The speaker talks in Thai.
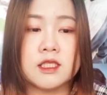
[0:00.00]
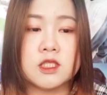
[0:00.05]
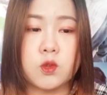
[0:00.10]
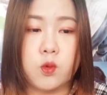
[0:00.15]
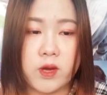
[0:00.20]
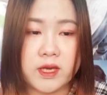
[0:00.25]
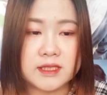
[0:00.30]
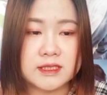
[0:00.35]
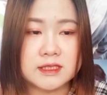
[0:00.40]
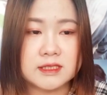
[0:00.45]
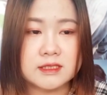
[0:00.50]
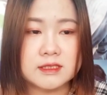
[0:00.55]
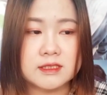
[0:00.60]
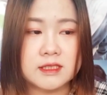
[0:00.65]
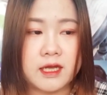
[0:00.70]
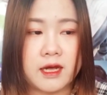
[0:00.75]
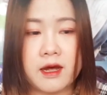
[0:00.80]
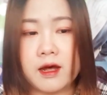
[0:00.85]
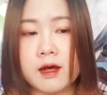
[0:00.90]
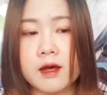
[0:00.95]
Twix
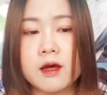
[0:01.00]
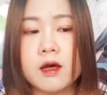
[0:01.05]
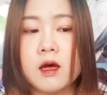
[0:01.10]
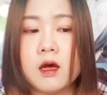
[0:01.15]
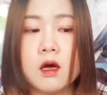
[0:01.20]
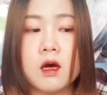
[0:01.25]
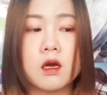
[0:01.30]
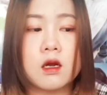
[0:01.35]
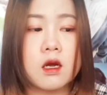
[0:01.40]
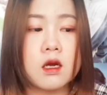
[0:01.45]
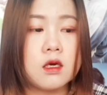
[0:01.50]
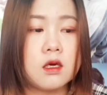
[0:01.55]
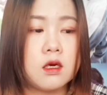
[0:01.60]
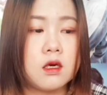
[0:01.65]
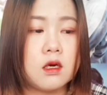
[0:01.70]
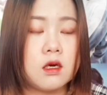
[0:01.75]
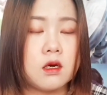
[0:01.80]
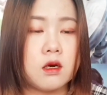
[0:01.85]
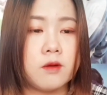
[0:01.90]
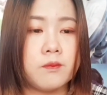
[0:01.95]
นะคะก็คื
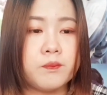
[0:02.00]
อ